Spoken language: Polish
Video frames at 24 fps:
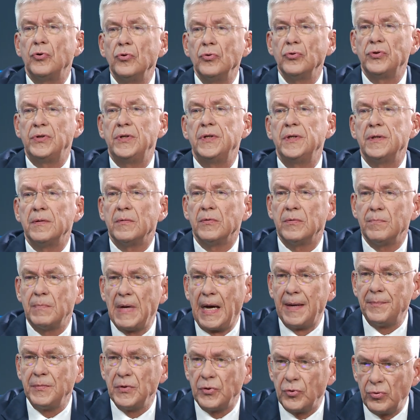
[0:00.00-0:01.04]
ale... trudny, mhm.
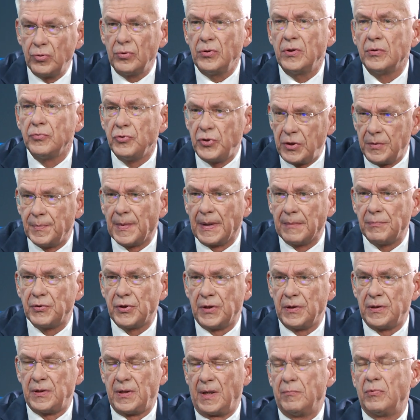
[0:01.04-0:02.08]
mamy trudną zimę
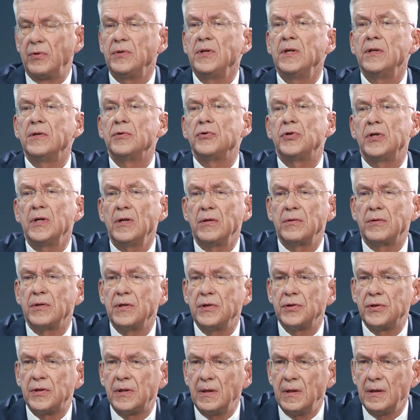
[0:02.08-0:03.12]
przed sobą. Nie dość tego, to
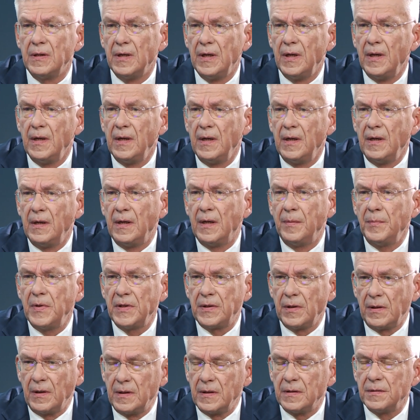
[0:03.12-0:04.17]
jeszcze
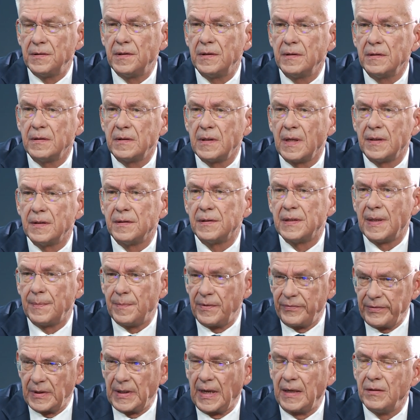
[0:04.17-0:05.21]
meteorolodzy
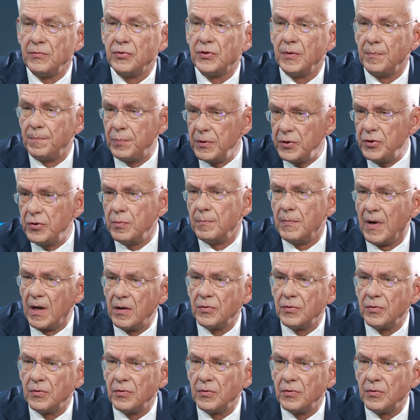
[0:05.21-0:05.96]
zapowiadają, że być